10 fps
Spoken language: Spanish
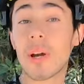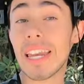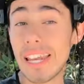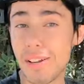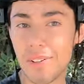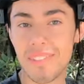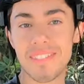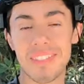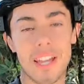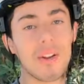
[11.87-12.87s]
creo
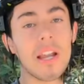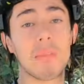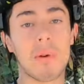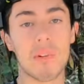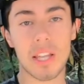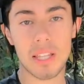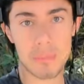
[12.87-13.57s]
que es con la que me voy a